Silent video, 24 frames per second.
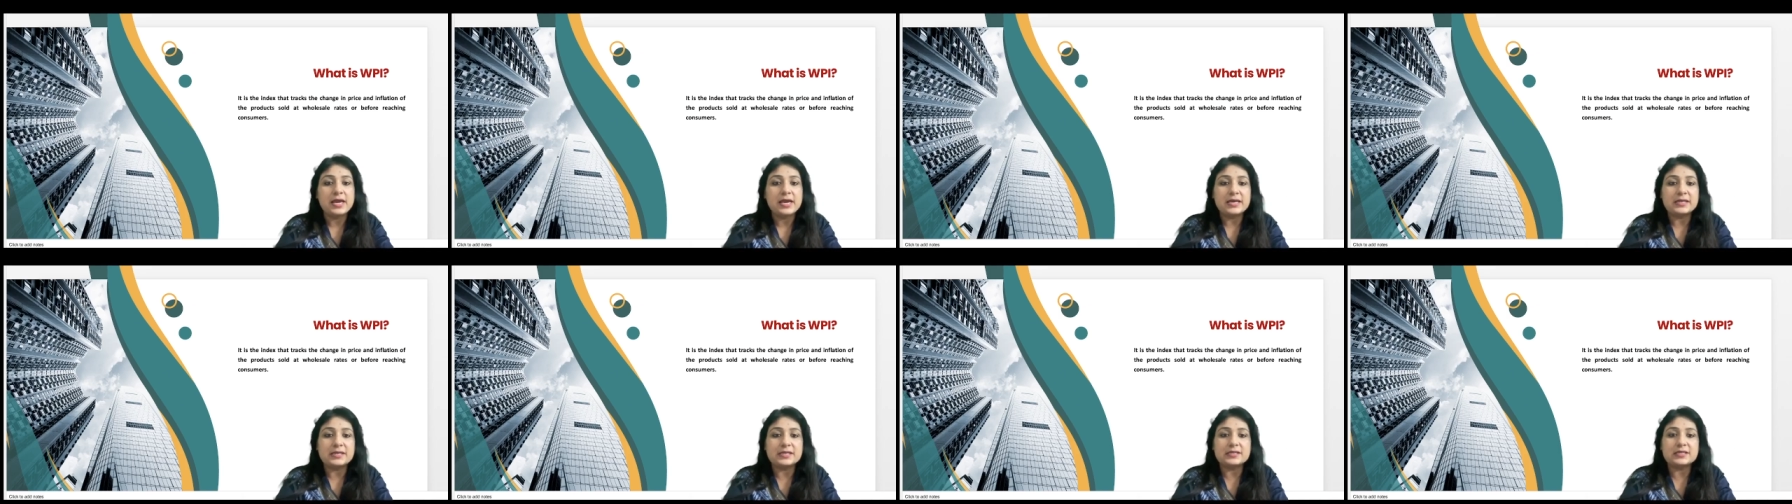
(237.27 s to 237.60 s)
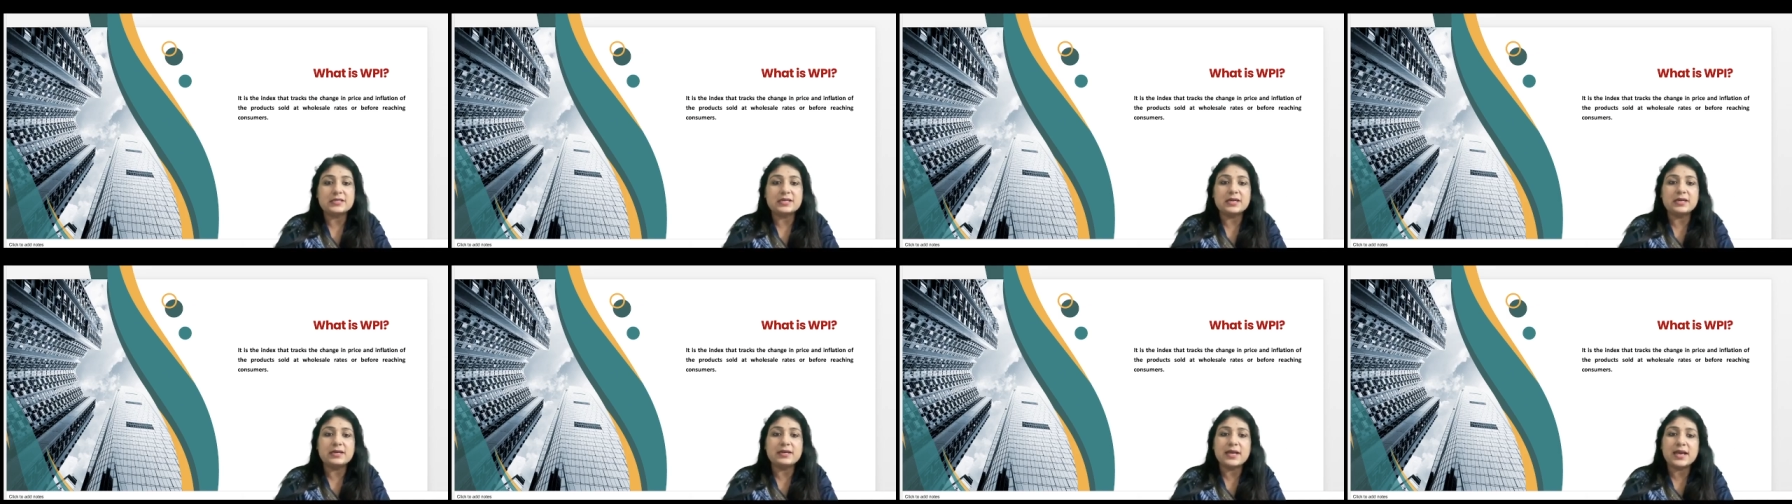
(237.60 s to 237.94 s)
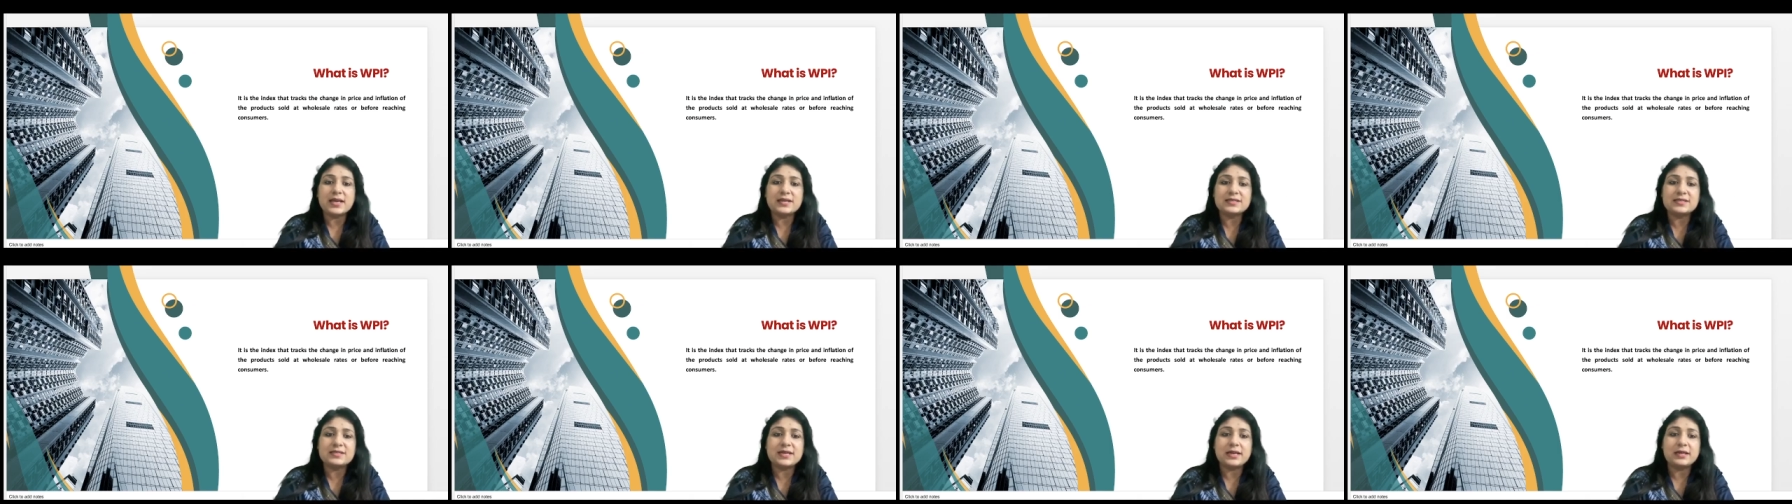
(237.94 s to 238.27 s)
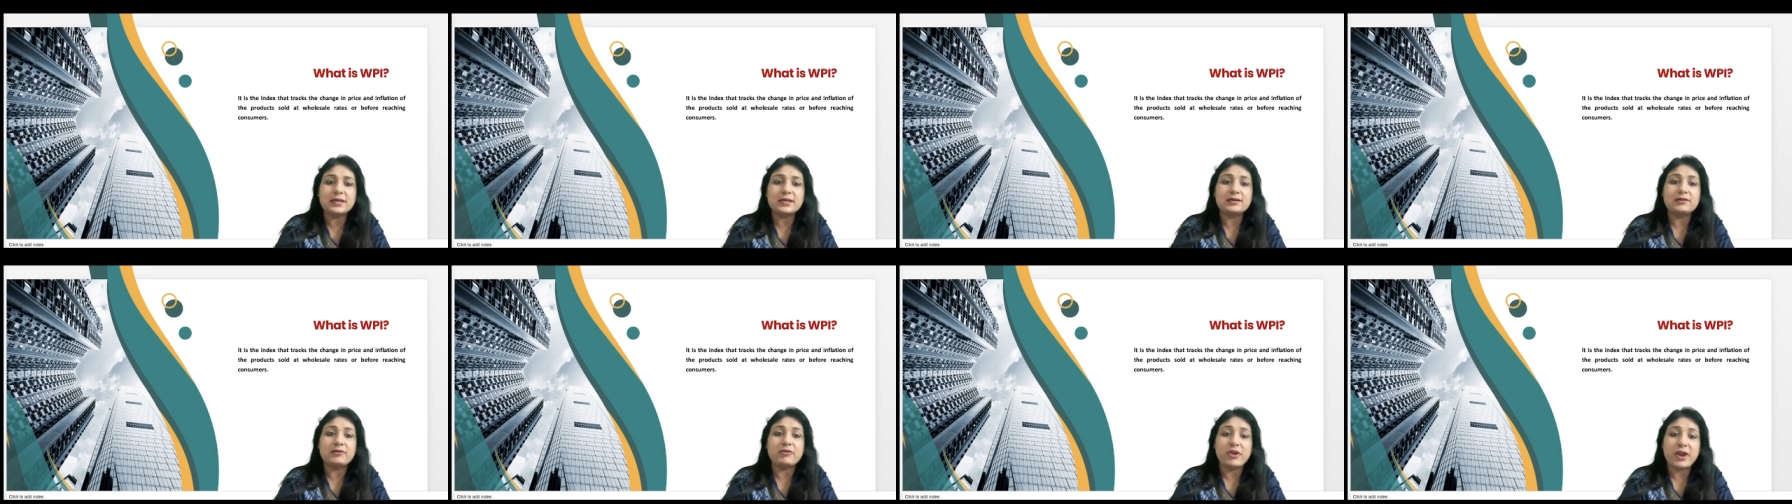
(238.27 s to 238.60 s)
इट इज़ द इंडेक्स
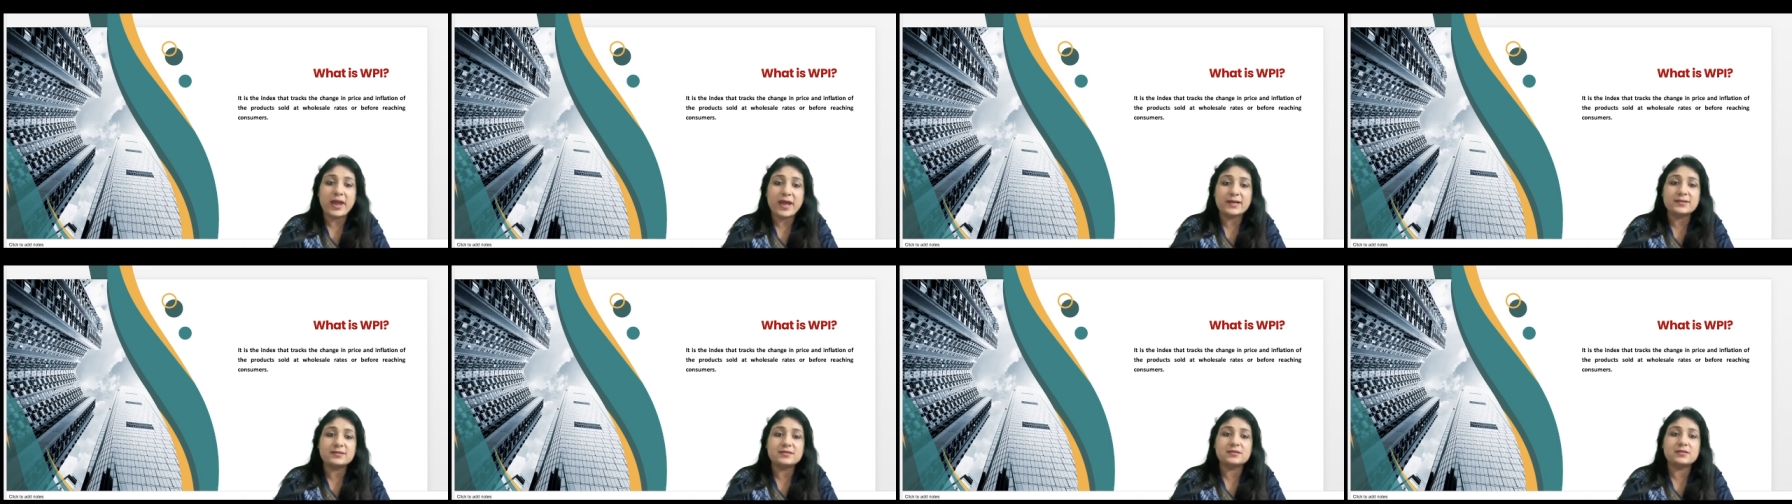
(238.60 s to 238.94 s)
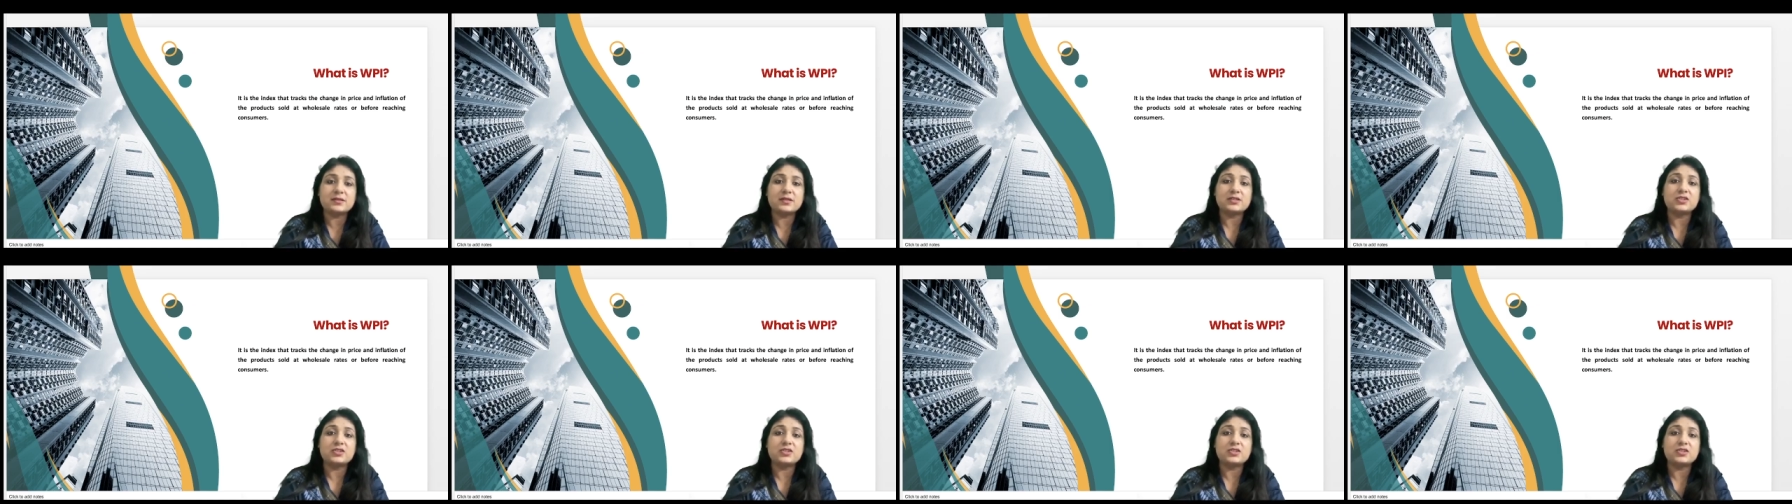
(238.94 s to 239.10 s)
डेट ट्रैक्स